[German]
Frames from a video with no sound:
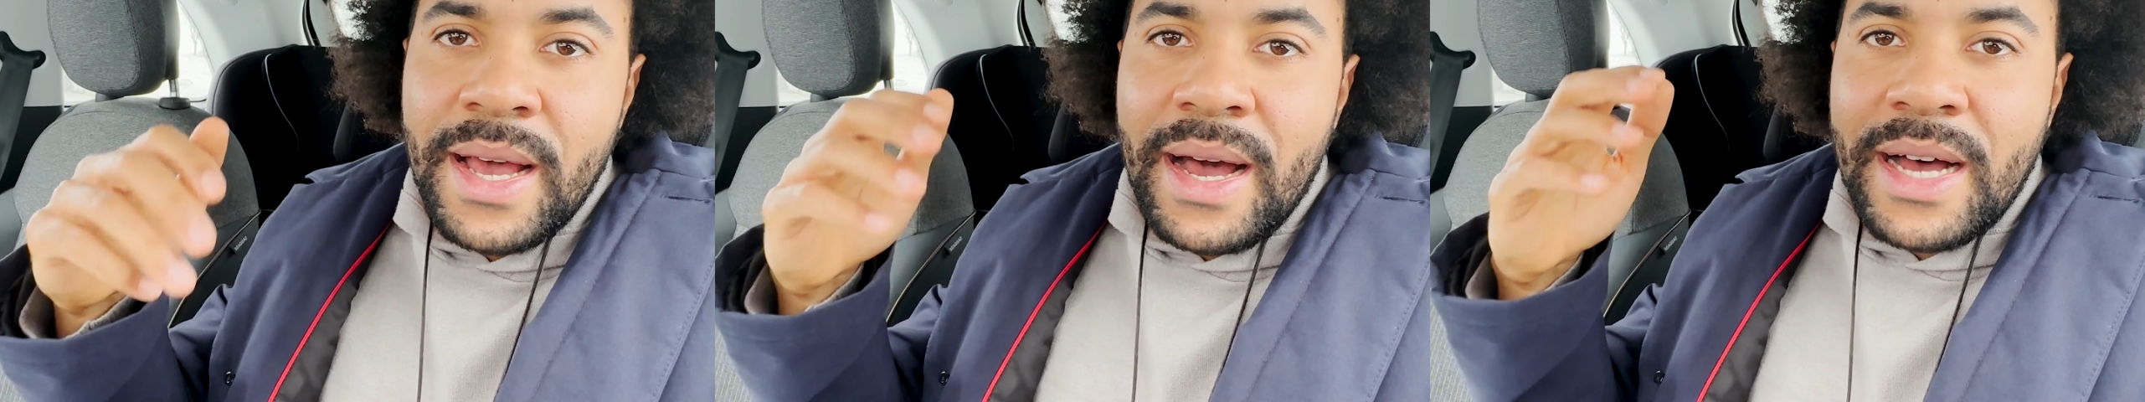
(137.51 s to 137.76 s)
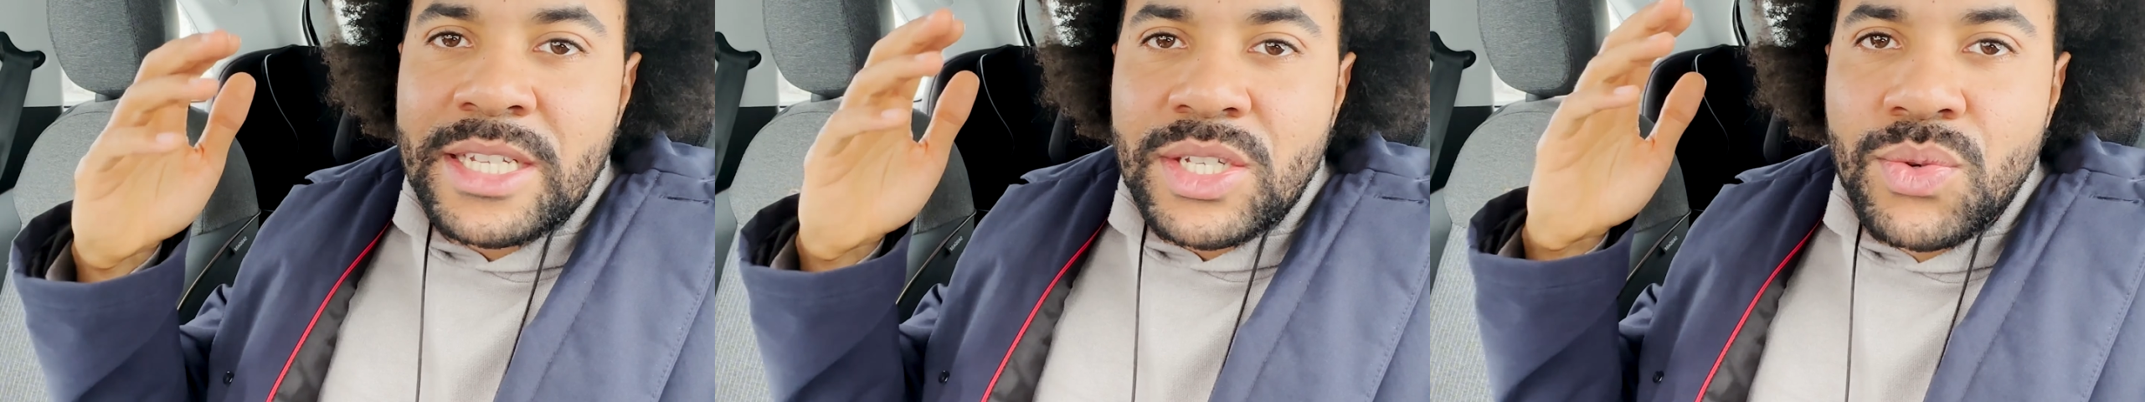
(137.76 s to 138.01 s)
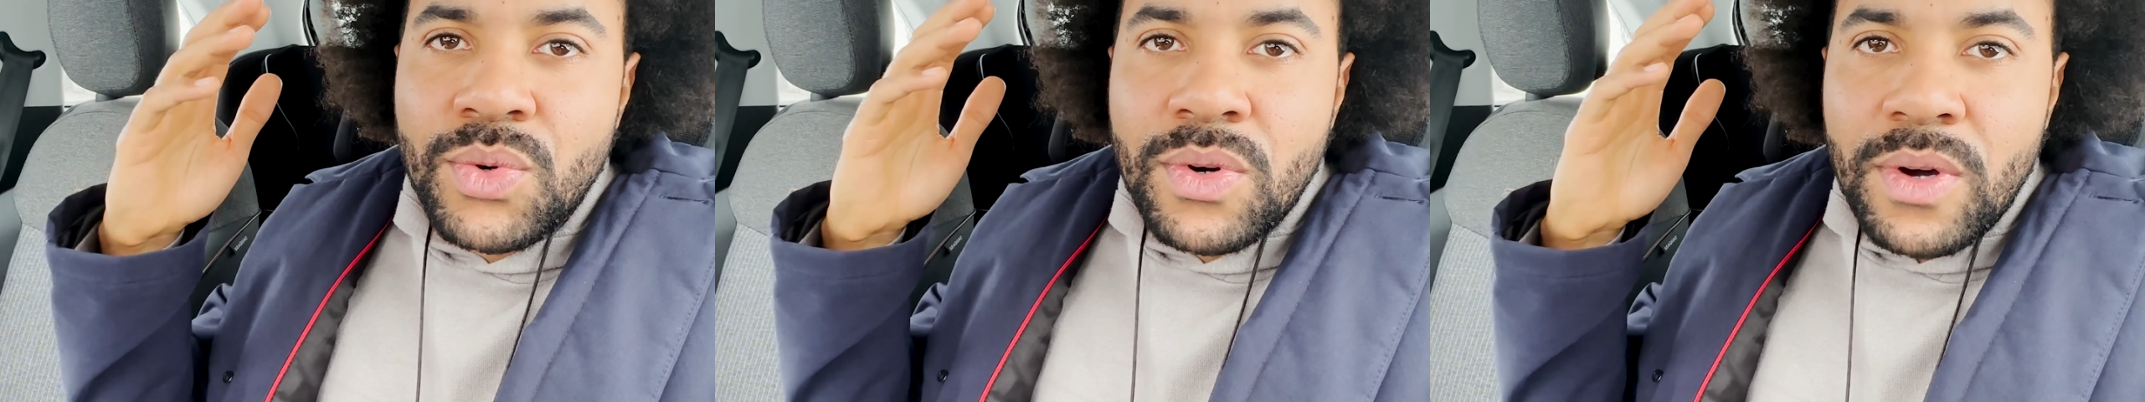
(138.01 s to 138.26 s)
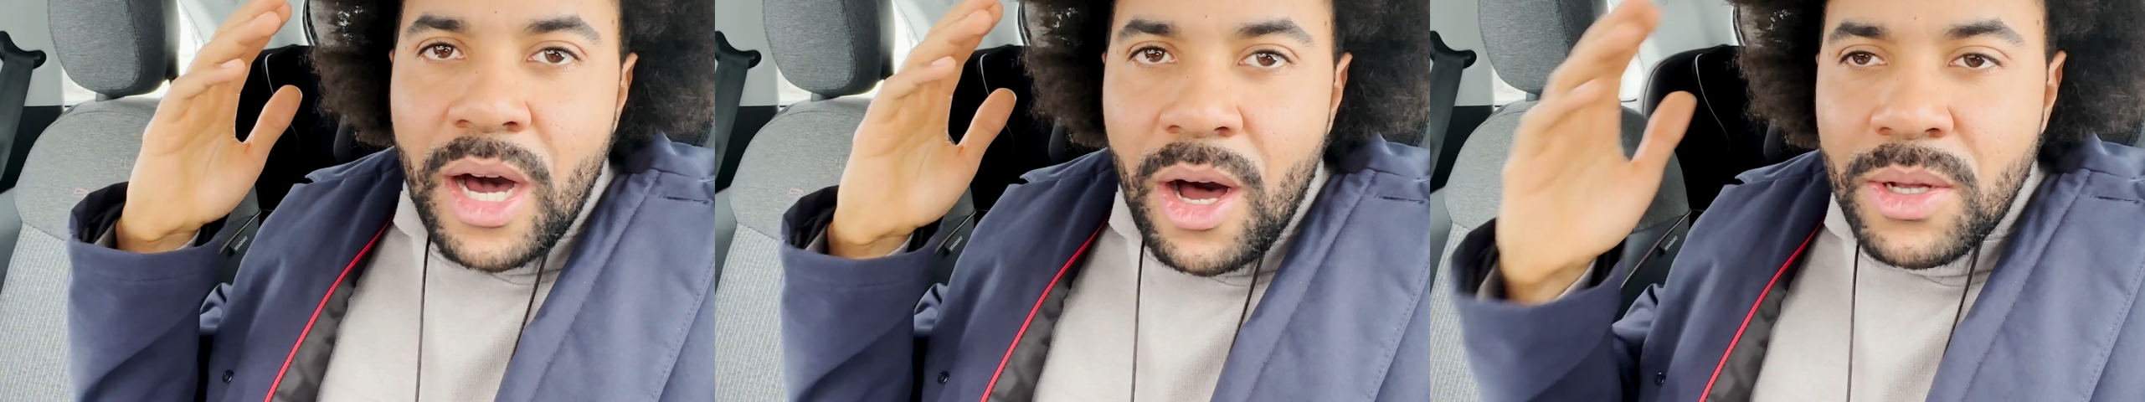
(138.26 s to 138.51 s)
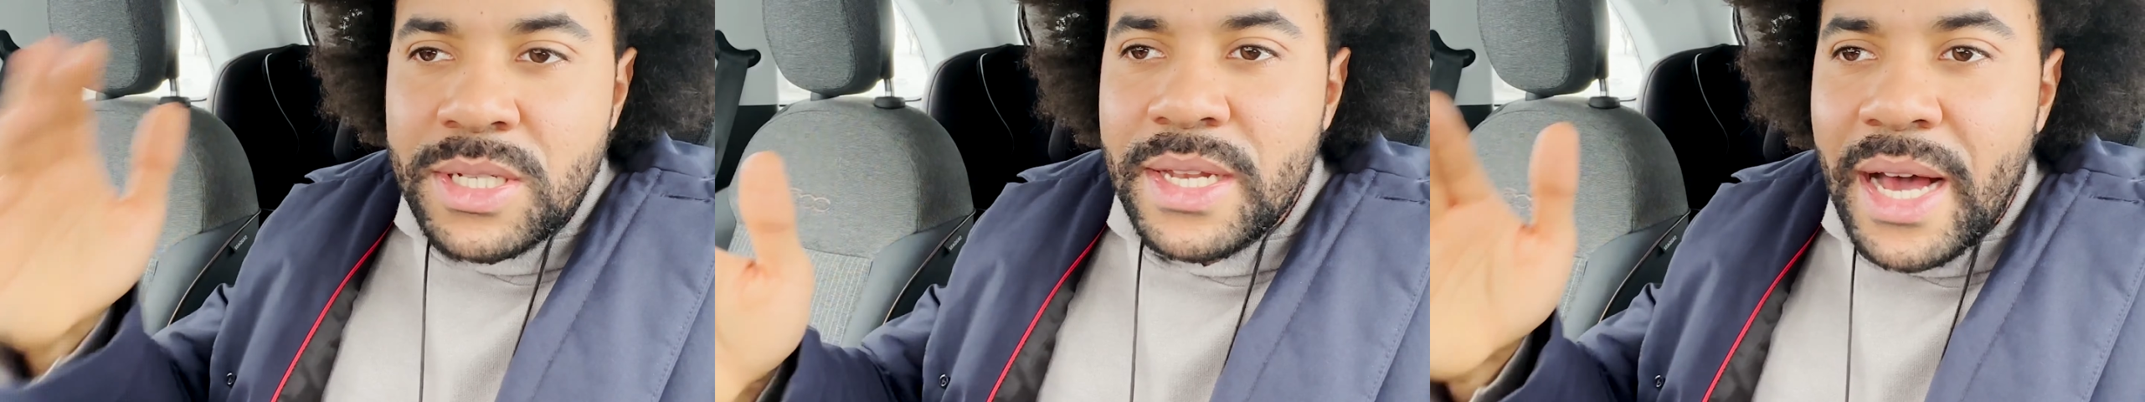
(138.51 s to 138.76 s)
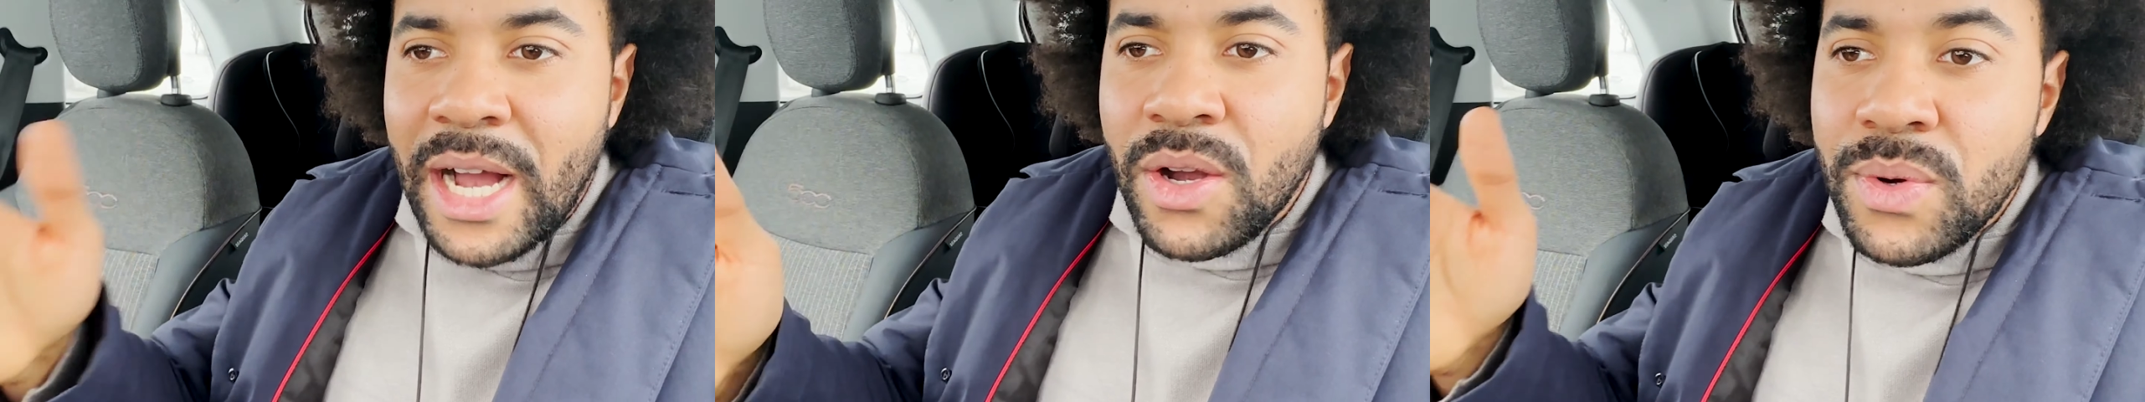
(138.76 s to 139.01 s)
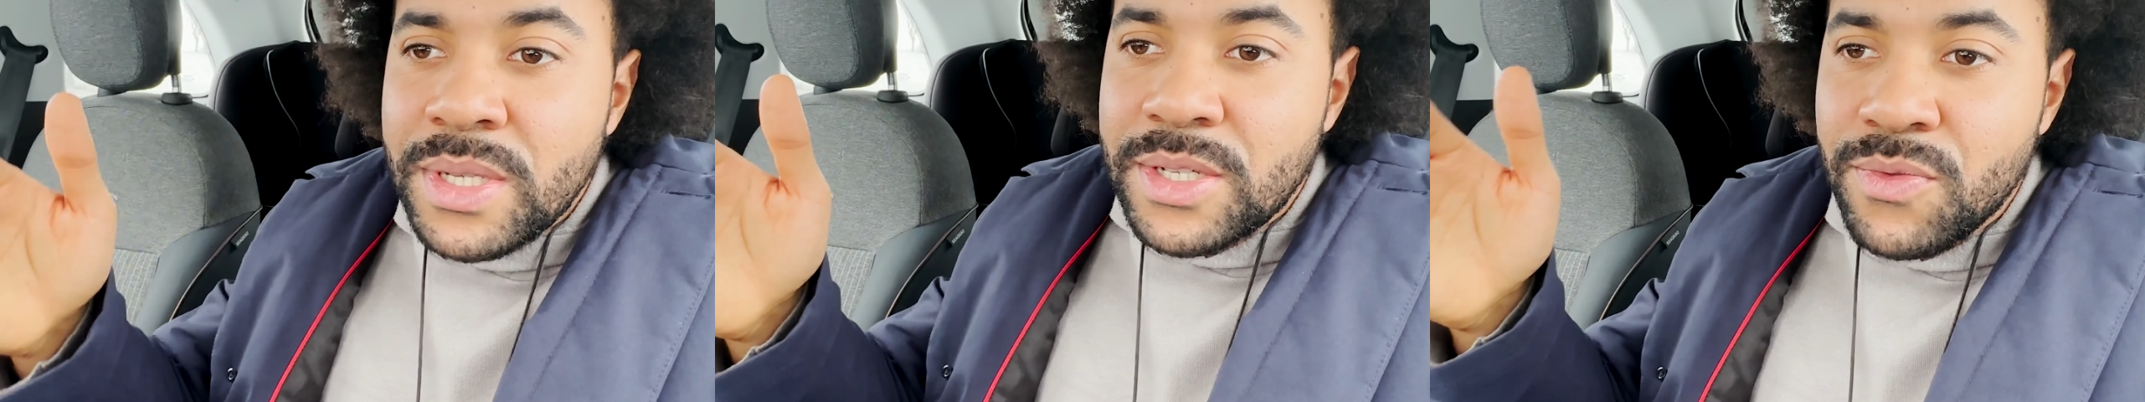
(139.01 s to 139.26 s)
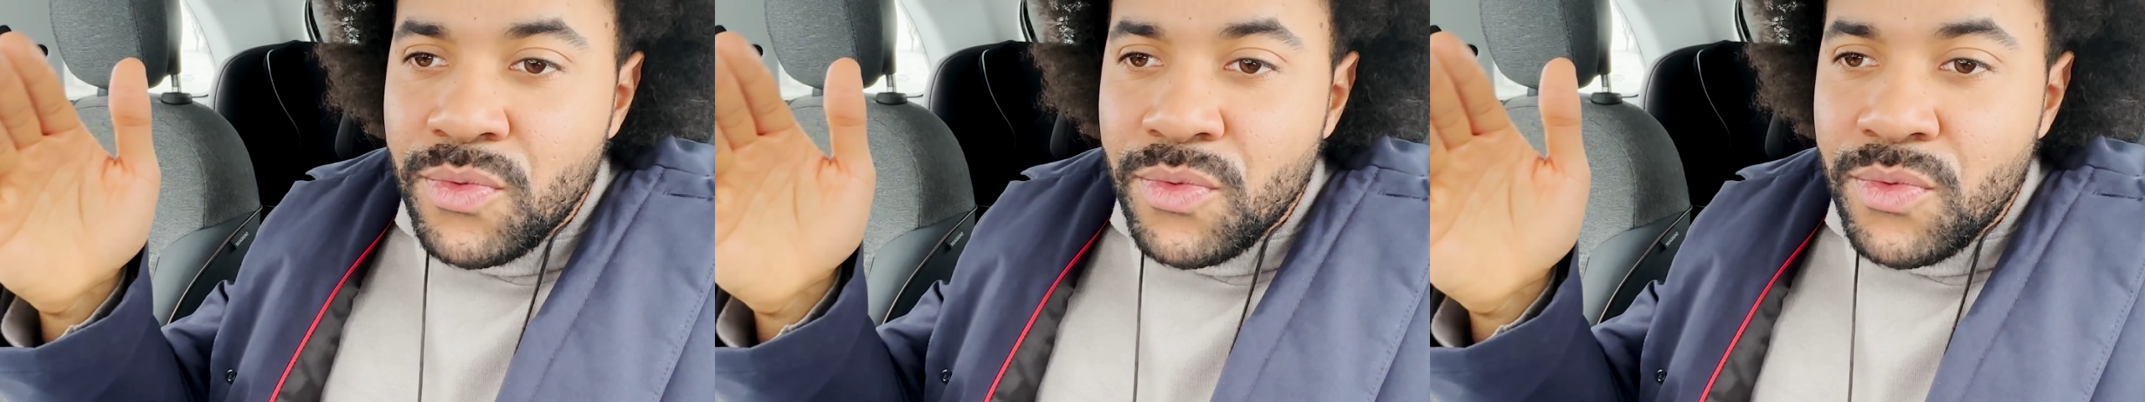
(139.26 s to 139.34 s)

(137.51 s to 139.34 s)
hast du, außer der Akku ist